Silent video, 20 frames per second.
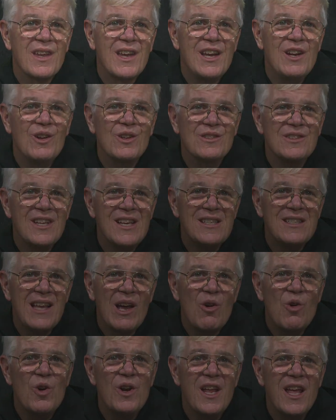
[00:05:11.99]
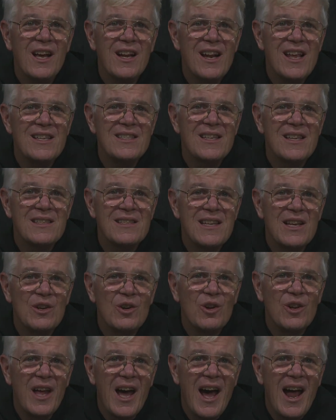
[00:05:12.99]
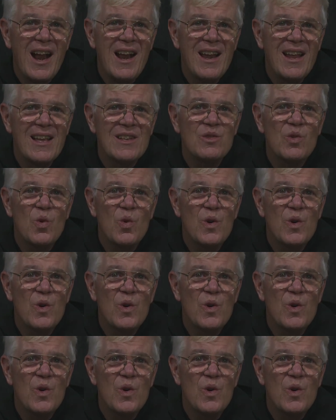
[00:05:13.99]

y nos dice, una iglesia sinodal es